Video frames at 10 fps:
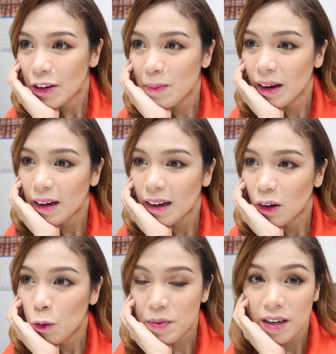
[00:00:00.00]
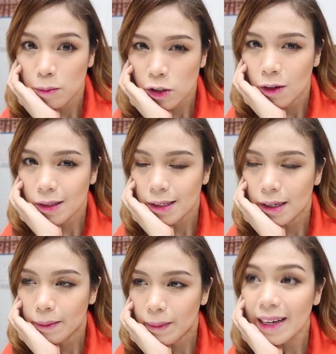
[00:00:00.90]
Yung mga OPM songs
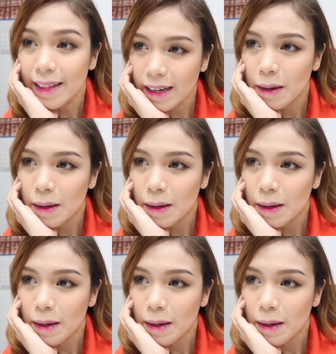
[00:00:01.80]
niya, maganda